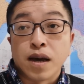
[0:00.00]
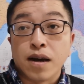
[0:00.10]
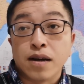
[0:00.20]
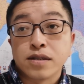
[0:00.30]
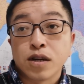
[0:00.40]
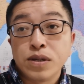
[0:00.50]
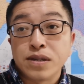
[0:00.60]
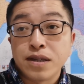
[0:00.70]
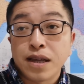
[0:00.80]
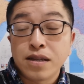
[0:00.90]
啊，结果以
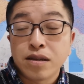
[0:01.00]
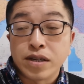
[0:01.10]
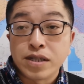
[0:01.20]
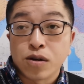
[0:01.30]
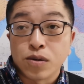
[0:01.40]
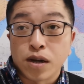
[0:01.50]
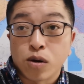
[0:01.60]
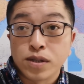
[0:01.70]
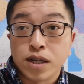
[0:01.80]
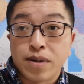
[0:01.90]
色列以此为借口呢，
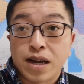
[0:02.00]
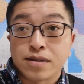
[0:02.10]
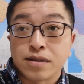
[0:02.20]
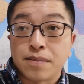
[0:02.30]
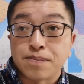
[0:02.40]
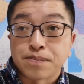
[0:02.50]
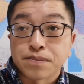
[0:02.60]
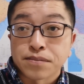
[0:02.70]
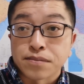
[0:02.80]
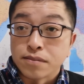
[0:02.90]
空袭了巴勒斯坦，
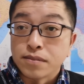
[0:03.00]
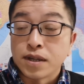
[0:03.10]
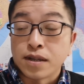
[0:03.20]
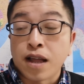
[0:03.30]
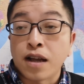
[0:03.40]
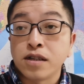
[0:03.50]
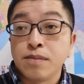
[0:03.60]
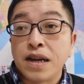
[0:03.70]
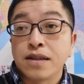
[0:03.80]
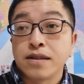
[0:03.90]
当
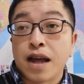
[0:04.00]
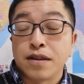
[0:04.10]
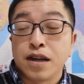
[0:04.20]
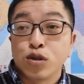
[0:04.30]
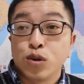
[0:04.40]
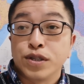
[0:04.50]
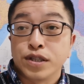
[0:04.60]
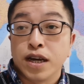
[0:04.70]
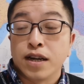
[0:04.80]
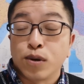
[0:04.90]
时巴勒斯坦呢就
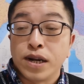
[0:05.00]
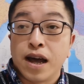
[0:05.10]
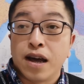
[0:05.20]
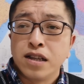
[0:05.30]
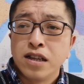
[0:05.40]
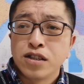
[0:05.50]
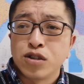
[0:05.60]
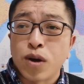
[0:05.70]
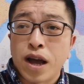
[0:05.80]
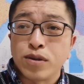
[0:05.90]
死了很多人啊，
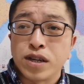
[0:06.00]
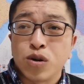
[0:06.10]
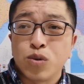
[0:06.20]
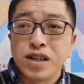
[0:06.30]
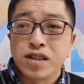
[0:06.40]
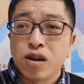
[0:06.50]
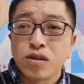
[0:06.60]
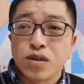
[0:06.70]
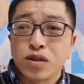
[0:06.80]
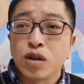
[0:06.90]
其中还有一个浑身烧
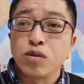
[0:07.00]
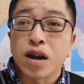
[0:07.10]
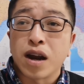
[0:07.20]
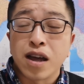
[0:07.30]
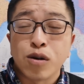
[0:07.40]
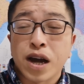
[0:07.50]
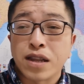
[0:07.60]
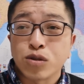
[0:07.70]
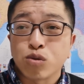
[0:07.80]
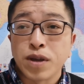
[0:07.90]
焦的小女孩，哎呀，我
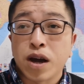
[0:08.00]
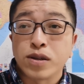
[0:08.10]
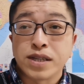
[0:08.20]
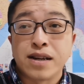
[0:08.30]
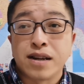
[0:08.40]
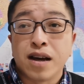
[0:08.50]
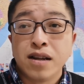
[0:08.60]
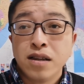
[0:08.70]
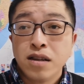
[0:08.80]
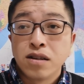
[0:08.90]
看那个图片好吓人啊。
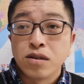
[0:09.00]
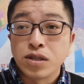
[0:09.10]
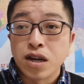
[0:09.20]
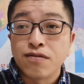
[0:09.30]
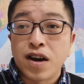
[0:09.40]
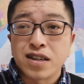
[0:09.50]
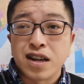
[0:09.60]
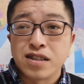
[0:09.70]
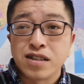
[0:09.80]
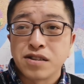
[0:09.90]
我想放上
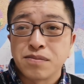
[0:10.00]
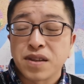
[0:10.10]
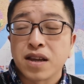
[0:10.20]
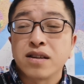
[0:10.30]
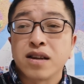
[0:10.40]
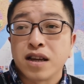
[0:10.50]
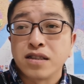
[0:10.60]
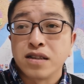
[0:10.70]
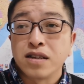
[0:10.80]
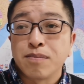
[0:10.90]
来，其实，哎呀，
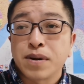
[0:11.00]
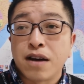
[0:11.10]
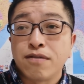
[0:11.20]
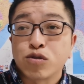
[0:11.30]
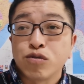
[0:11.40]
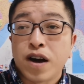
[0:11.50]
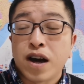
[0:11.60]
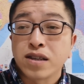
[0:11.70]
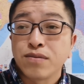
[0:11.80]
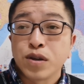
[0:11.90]
也也不敢往出
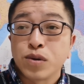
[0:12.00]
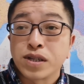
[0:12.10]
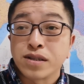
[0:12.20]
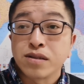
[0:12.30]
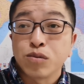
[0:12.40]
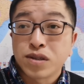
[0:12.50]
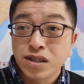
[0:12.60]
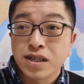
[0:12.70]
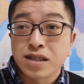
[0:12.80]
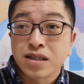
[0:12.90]
放，因为我是我
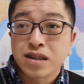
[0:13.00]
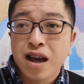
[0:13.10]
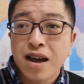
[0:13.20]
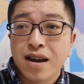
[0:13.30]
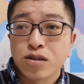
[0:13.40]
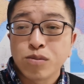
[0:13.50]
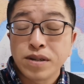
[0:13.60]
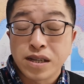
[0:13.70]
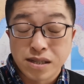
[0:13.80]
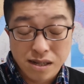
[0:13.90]
自己看了都
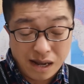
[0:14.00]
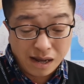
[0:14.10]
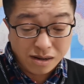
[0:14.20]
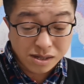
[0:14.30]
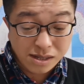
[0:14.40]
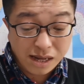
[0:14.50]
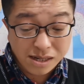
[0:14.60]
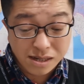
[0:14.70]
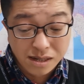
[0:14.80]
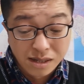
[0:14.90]
不忍心看啊，实在
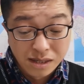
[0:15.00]
是，